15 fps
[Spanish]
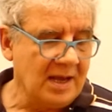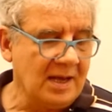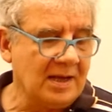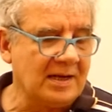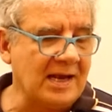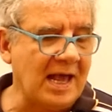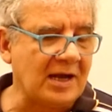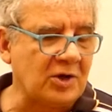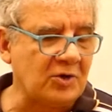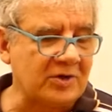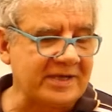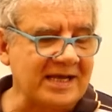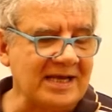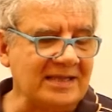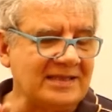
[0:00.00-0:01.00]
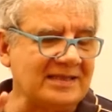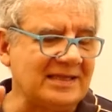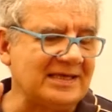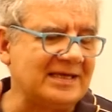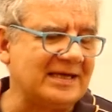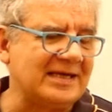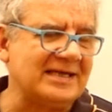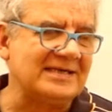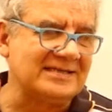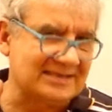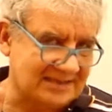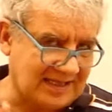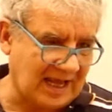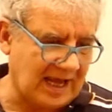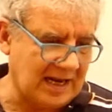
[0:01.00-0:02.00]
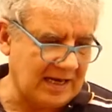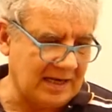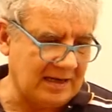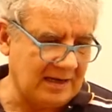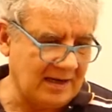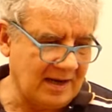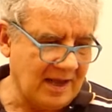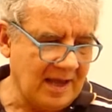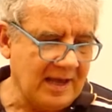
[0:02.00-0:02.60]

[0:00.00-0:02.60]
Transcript: La corriente es tal